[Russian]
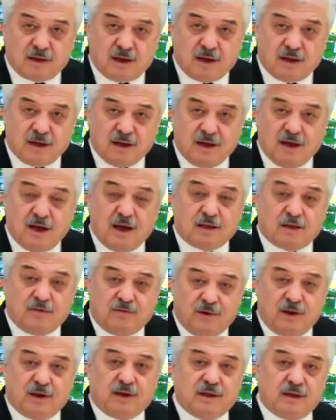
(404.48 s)
да, эта
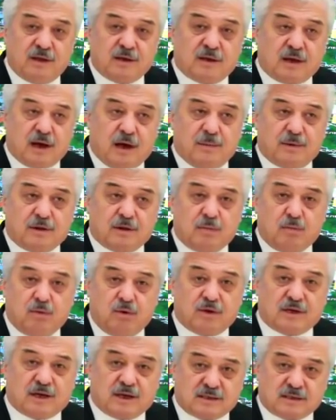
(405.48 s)
Филькина грамота
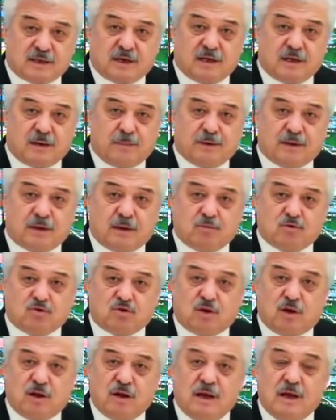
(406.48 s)
будет раскрыта, потому
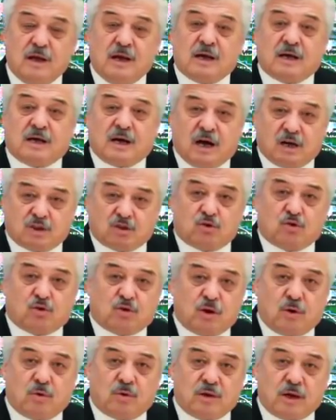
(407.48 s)
что каждый
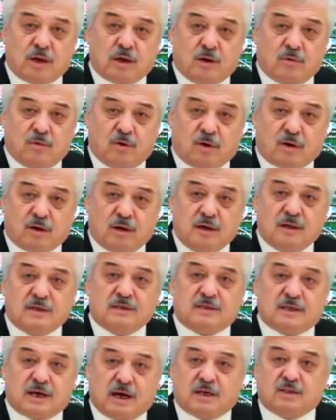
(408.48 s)
трудовой договор
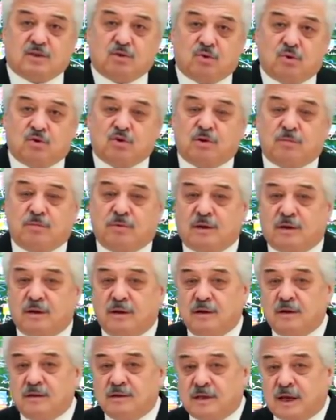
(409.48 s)
сразу должен быть
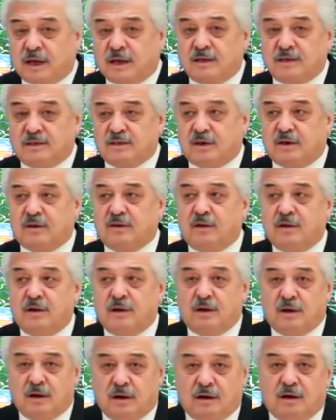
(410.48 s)
зарегистрирован
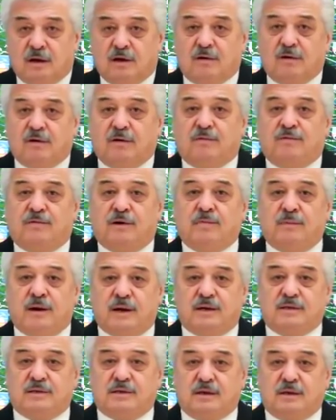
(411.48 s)
э,
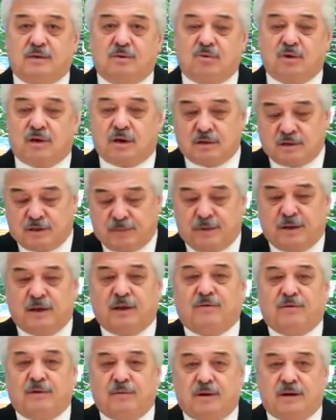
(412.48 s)
ФМС, ну, теперь
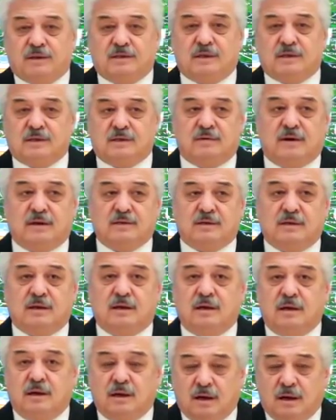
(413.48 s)
не ФМС называется,
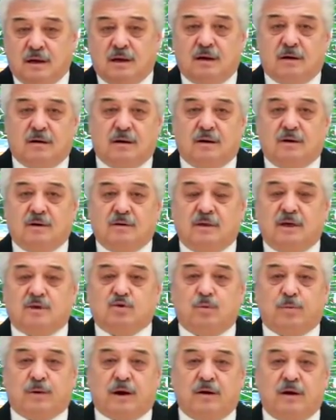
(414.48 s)
а
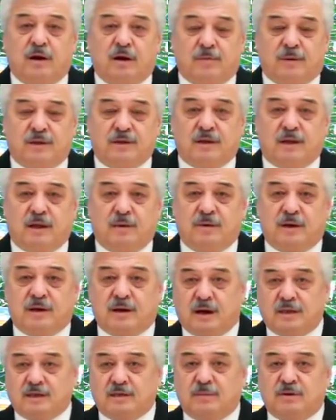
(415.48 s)
наше управление по делам
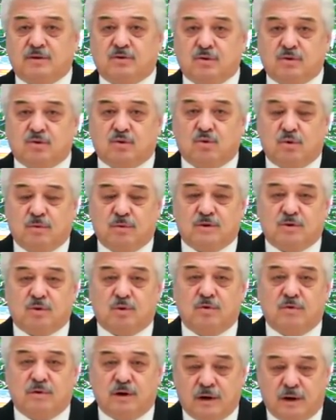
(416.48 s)
миграции, Московская область,
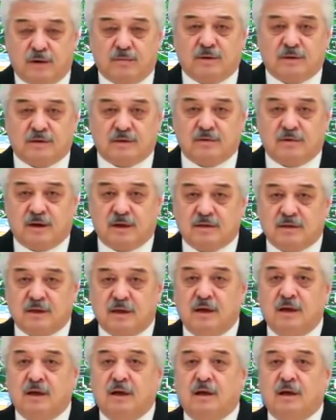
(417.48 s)
УВМ называется.